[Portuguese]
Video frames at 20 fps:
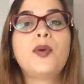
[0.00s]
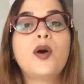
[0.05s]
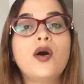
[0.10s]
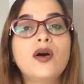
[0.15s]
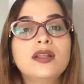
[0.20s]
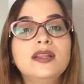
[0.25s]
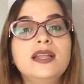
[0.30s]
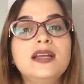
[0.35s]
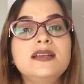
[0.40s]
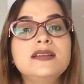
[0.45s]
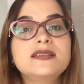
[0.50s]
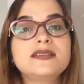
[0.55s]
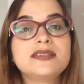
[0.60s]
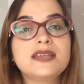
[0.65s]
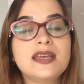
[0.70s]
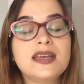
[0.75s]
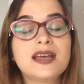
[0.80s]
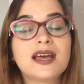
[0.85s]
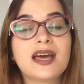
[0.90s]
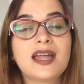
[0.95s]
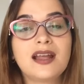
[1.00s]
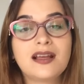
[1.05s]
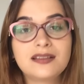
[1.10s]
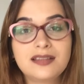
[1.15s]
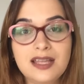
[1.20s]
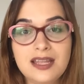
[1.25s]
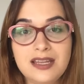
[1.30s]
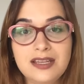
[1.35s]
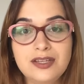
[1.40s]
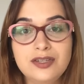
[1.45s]
podem ser
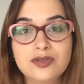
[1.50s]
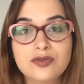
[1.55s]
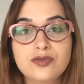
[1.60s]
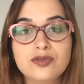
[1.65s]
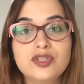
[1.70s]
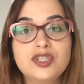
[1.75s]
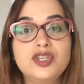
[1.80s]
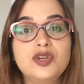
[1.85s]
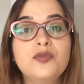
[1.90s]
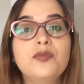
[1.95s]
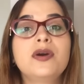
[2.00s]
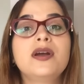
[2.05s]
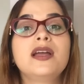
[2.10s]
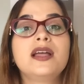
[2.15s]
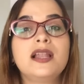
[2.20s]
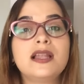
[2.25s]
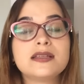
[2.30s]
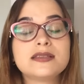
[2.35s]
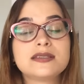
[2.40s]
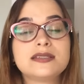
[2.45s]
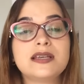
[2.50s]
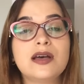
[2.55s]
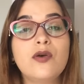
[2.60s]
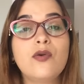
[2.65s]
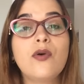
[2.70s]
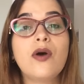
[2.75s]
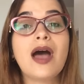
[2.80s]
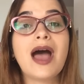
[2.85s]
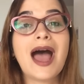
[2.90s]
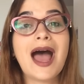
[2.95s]
característicos de uma
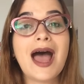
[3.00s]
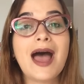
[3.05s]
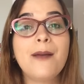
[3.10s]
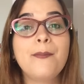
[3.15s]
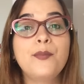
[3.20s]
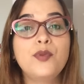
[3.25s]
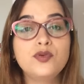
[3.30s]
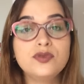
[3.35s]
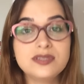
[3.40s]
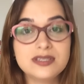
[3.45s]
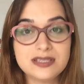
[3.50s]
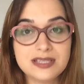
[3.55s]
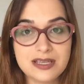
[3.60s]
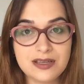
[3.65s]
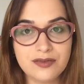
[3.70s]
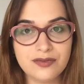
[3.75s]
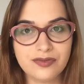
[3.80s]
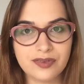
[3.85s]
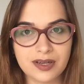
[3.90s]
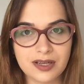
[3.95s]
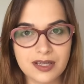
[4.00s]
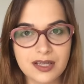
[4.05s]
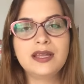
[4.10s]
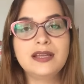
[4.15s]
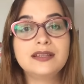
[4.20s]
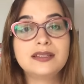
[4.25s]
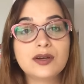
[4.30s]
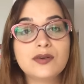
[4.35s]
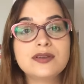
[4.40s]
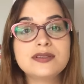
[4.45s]
relação abusiva.
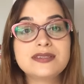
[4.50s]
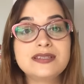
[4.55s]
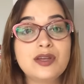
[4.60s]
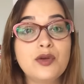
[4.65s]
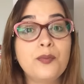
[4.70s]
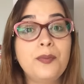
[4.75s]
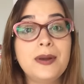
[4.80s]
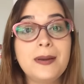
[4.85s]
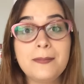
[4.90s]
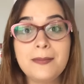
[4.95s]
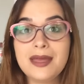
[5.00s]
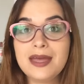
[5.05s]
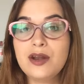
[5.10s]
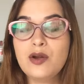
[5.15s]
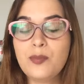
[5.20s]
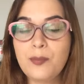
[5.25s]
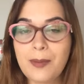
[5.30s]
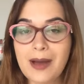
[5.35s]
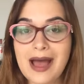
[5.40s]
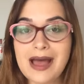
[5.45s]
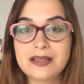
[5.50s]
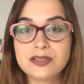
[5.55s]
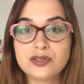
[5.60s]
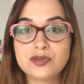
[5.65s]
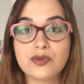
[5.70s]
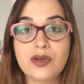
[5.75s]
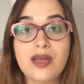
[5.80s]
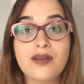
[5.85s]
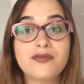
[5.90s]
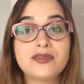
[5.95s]
Então assim, o primeiro
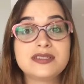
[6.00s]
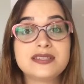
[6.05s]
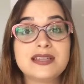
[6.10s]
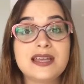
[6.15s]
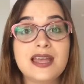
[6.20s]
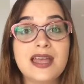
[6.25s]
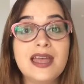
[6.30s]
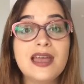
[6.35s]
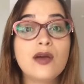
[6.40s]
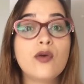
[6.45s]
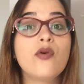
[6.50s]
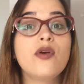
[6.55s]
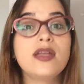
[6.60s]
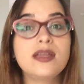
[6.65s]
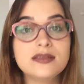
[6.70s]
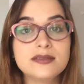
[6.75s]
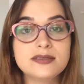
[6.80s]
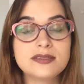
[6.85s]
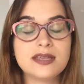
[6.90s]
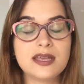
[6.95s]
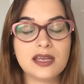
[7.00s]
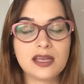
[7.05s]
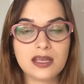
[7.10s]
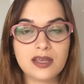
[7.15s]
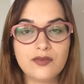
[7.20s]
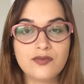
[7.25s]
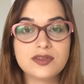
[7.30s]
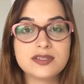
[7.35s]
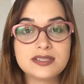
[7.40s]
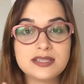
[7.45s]
passo é você você reconhecer
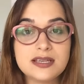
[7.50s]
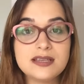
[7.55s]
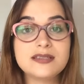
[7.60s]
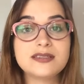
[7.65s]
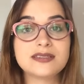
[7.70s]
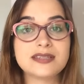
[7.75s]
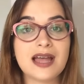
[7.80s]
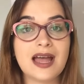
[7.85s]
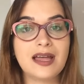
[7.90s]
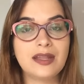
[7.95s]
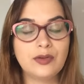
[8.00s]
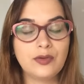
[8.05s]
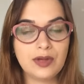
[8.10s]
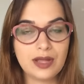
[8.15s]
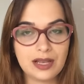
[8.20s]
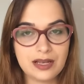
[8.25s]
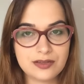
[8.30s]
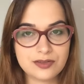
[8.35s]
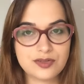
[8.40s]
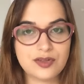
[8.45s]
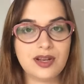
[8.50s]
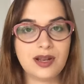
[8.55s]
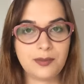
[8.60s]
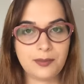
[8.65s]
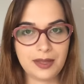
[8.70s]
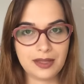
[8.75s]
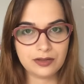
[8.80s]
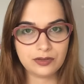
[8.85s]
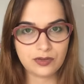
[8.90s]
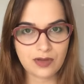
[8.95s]
que você está num
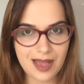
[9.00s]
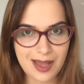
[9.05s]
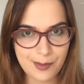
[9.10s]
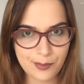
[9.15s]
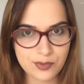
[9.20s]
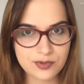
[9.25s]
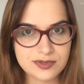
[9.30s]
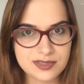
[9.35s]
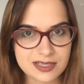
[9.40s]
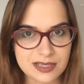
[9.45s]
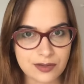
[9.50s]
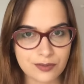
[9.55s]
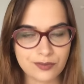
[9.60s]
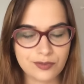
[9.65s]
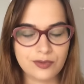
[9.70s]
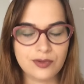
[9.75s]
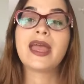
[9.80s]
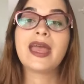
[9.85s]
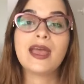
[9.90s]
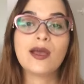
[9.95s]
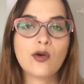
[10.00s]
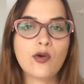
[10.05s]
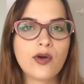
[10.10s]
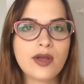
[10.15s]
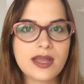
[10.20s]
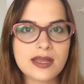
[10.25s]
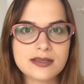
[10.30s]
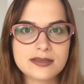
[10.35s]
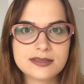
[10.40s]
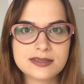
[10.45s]
relacionamento abusivo.
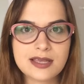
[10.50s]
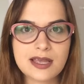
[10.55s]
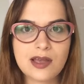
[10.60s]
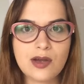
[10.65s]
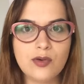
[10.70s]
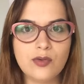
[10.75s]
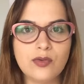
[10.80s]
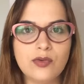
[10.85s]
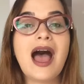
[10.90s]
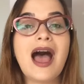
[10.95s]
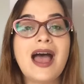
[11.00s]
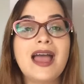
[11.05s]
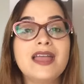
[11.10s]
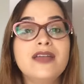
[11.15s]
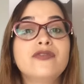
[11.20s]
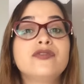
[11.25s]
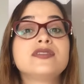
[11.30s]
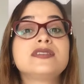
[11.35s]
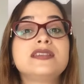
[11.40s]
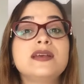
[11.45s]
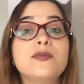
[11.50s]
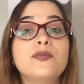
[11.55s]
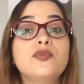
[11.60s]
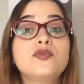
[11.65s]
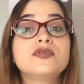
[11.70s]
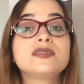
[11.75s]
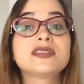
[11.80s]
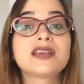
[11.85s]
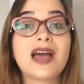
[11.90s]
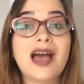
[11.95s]
Reconheceu? Aí você
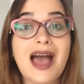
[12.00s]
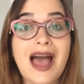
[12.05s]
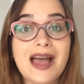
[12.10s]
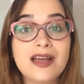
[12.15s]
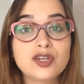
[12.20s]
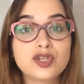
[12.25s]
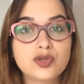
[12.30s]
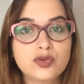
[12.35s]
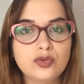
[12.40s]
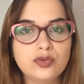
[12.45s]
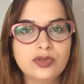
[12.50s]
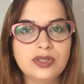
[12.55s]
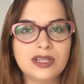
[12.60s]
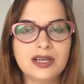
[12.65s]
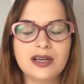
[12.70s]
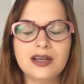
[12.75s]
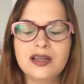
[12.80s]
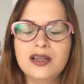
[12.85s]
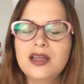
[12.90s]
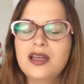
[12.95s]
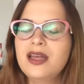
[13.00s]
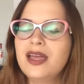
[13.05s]
busca ajuda.